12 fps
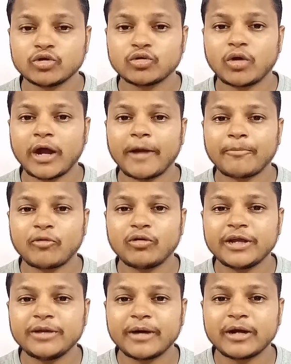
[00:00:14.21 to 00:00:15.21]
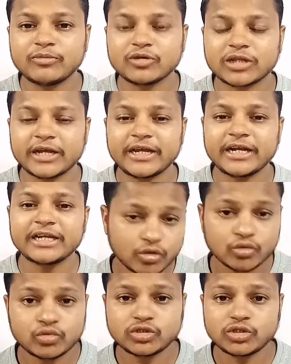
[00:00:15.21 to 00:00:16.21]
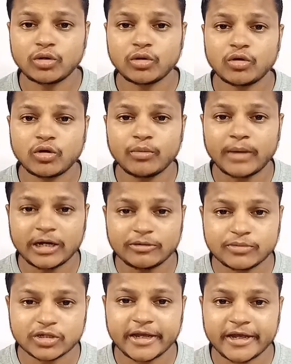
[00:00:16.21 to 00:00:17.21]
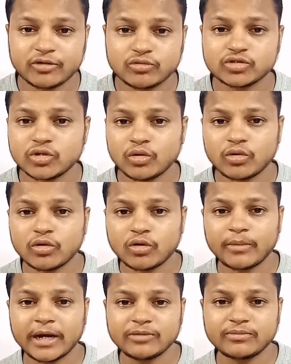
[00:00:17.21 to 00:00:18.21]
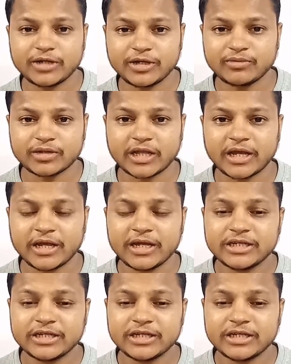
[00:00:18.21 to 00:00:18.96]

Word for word: तो आपको नहीं मालूम होता है यानी कि कुछ लोगों को मालूम होता है कुछ लोगों को मालूम नहीं होता